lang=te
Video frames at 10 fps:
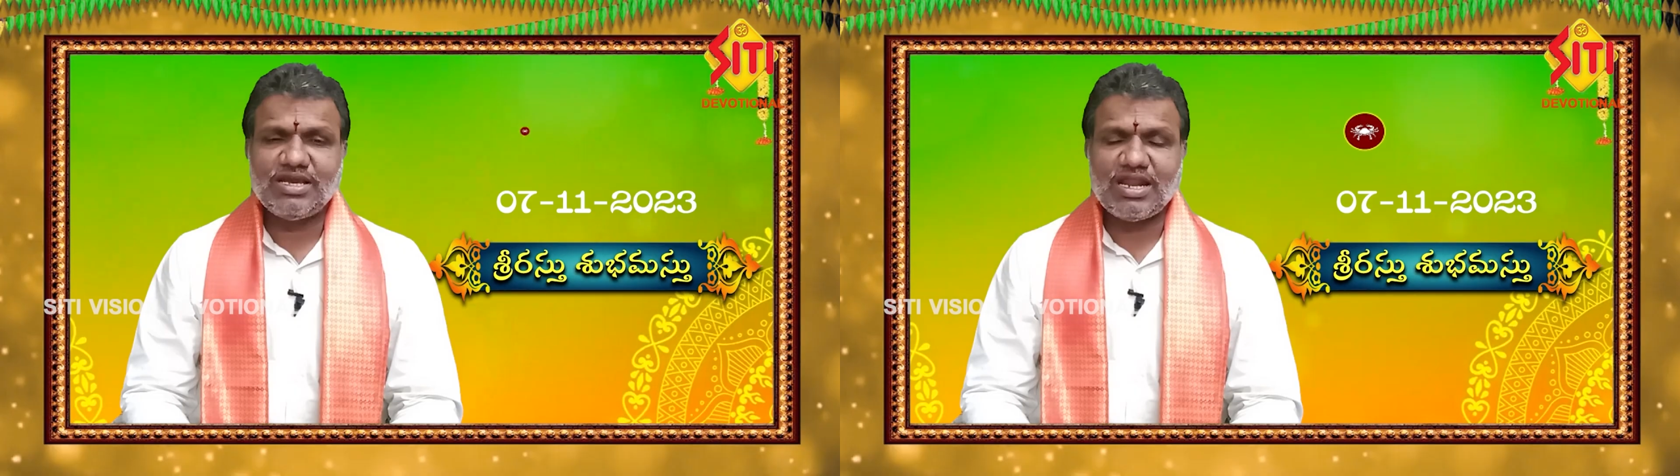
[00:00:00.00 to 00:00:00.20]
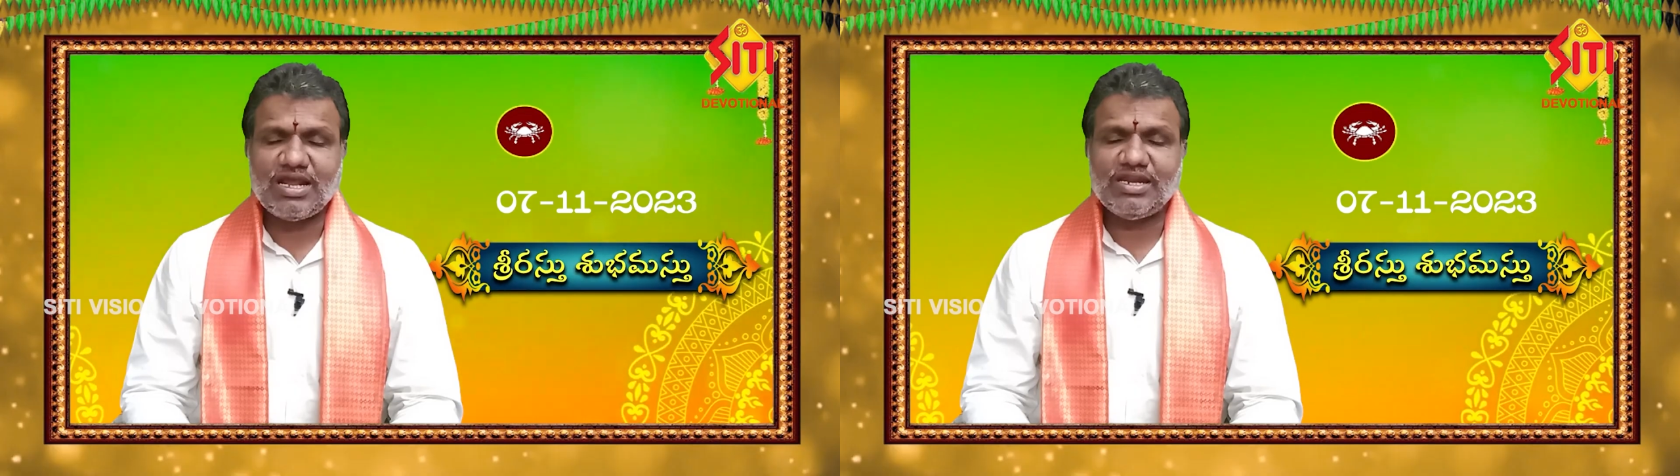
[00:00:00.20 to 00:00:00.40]

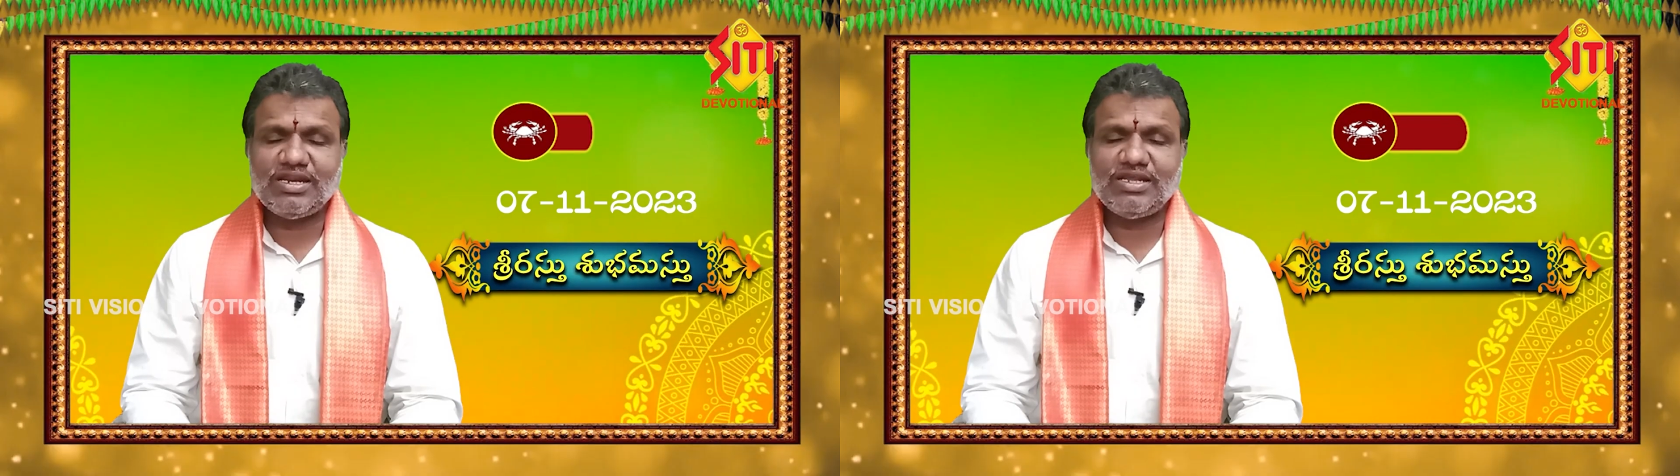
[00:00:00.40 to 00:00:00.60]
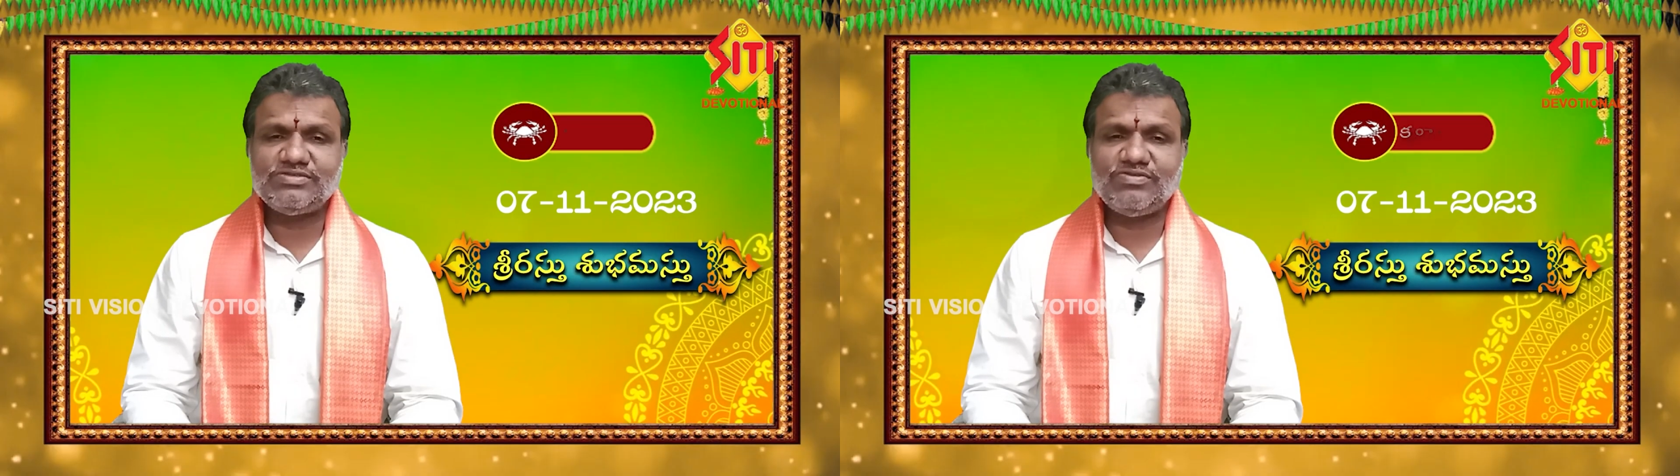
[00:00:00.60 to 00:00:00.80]
కర్కాటక
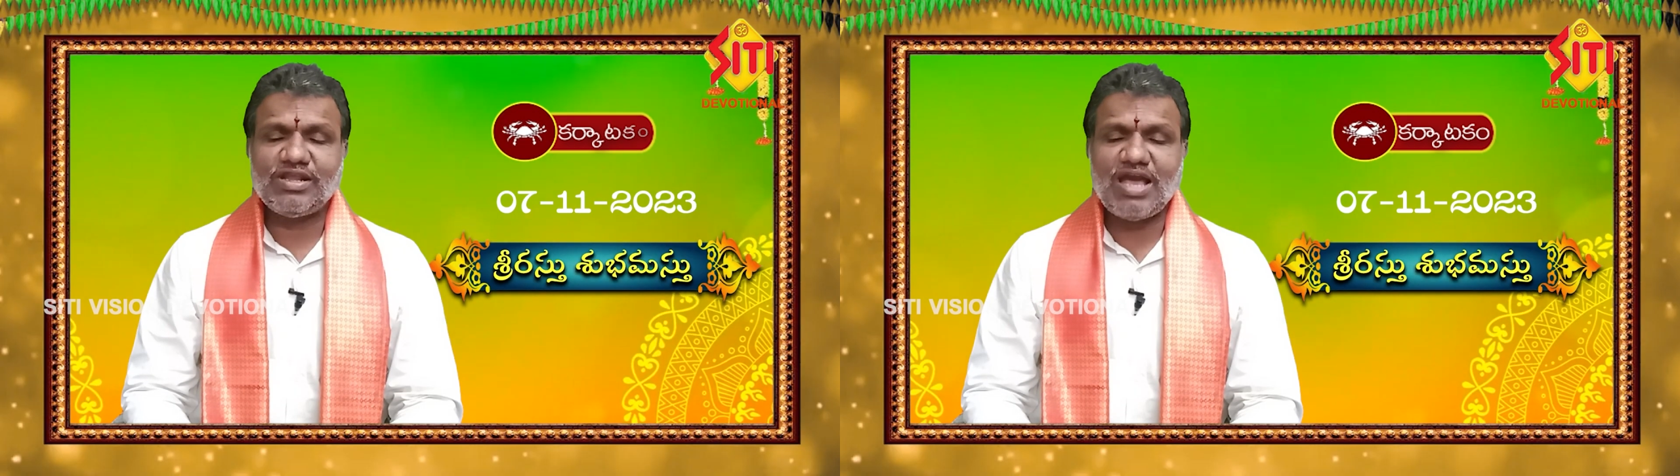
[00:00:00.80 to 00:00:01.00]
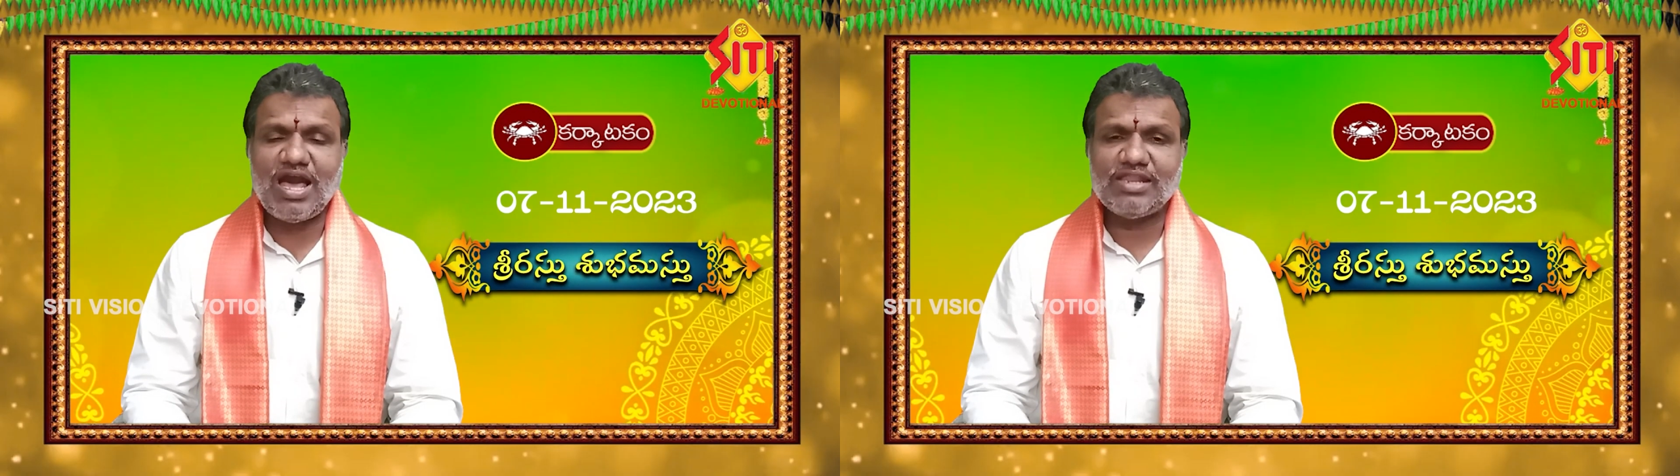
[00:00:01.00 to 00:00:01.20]
రాశి
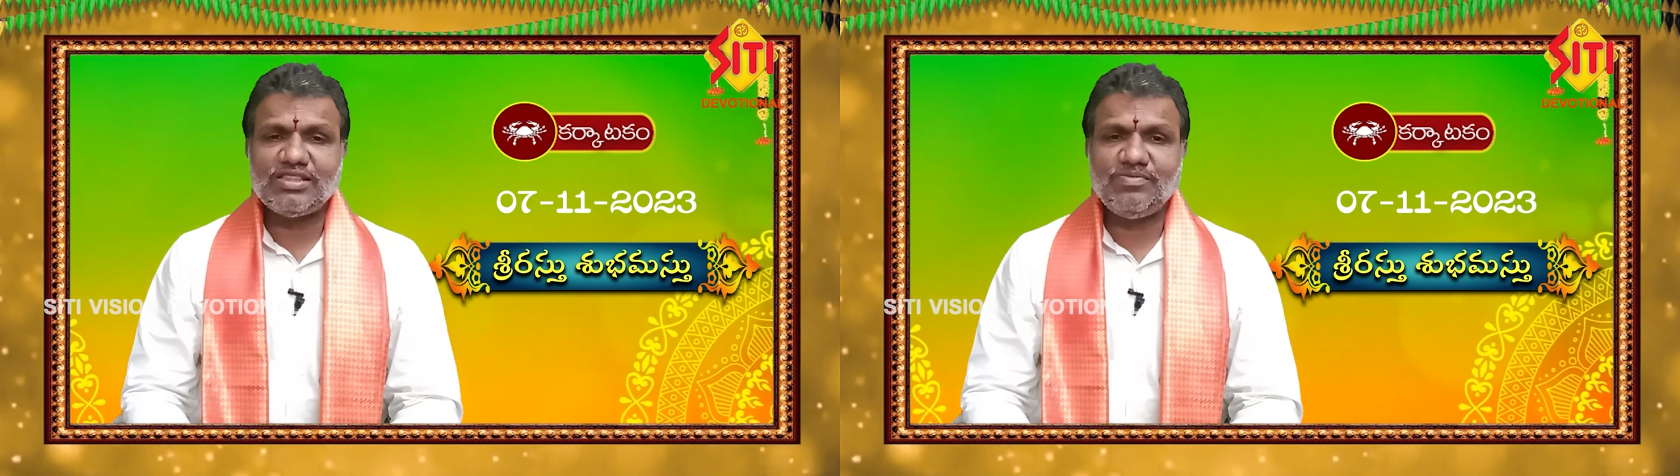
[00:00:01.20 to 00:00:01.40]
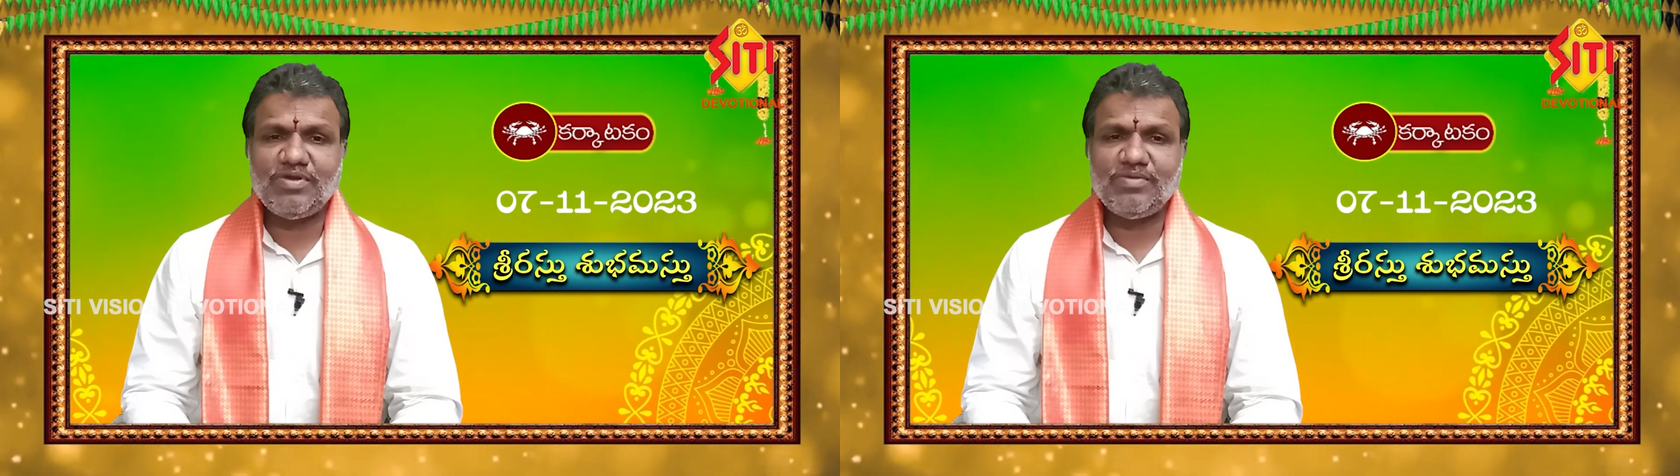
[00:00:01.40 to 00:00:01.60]
వారికి
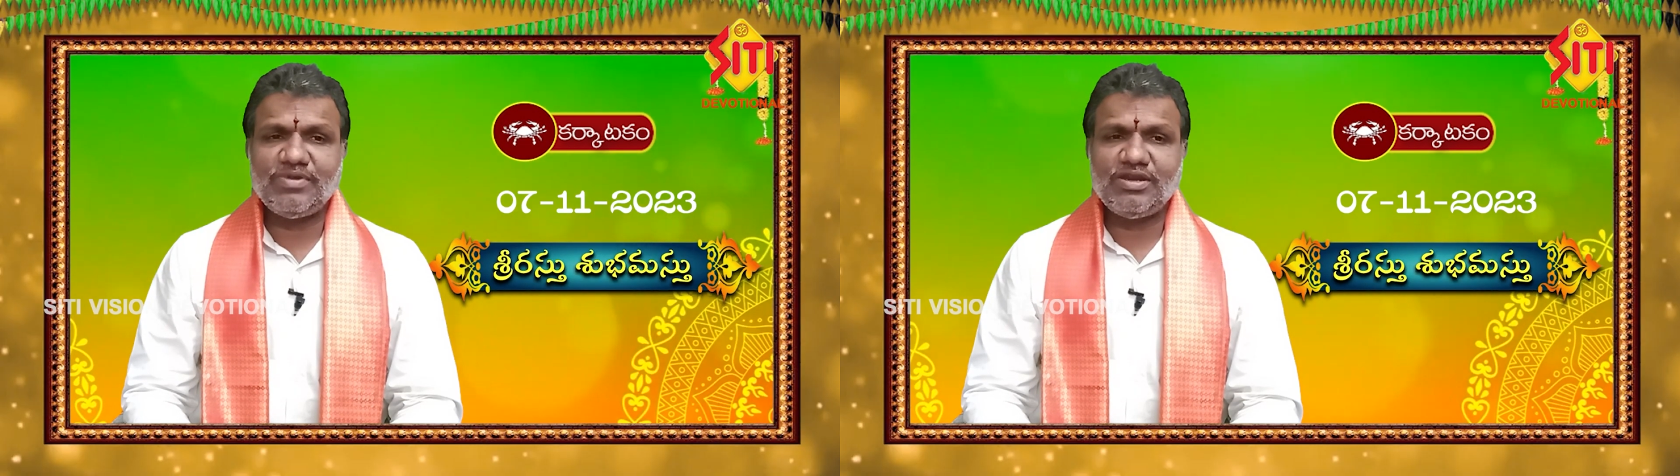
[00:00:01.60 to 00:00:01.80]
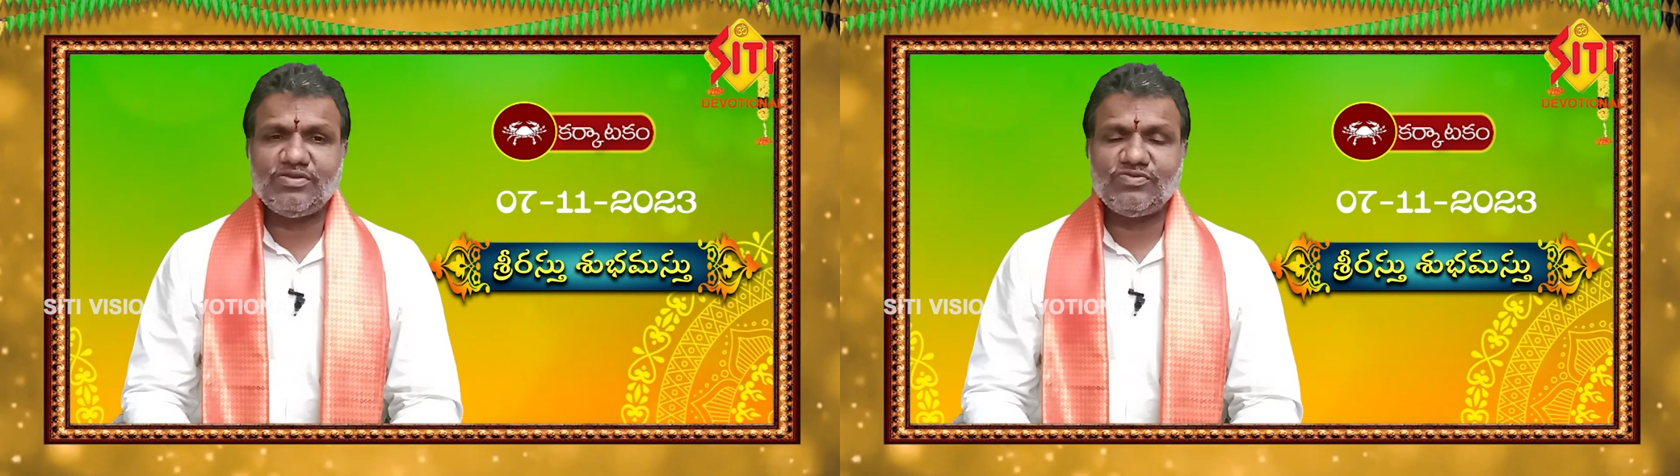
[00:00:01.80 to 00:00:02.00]

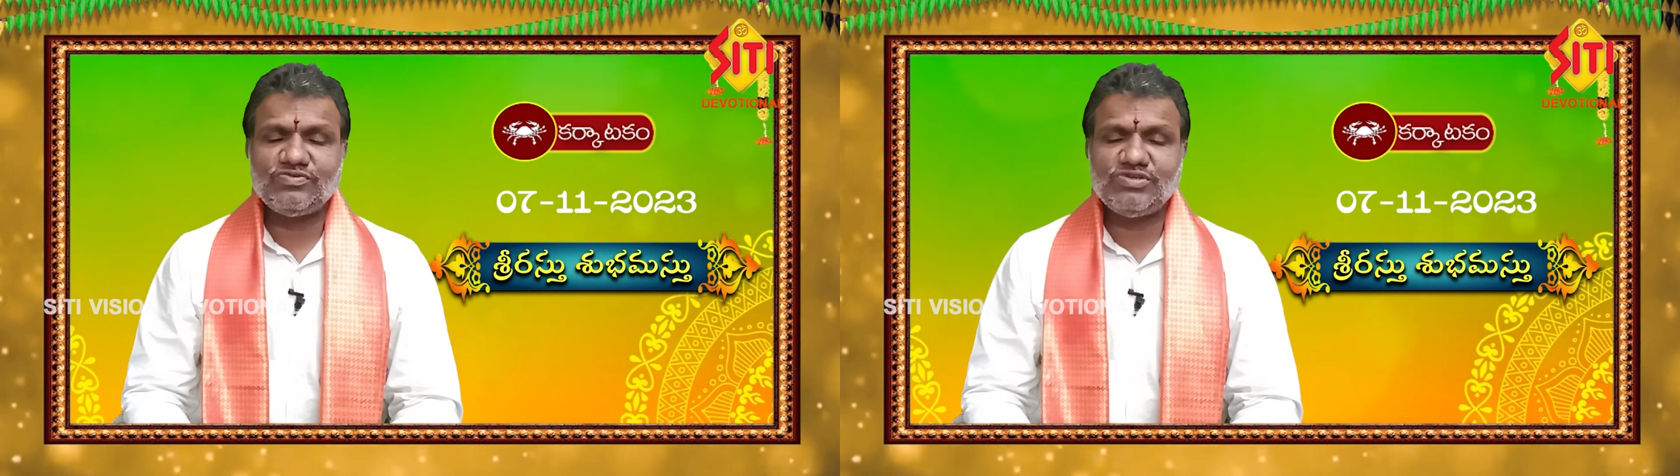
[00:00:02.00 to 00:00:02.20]
ఆర్థికపరమైనటువంటి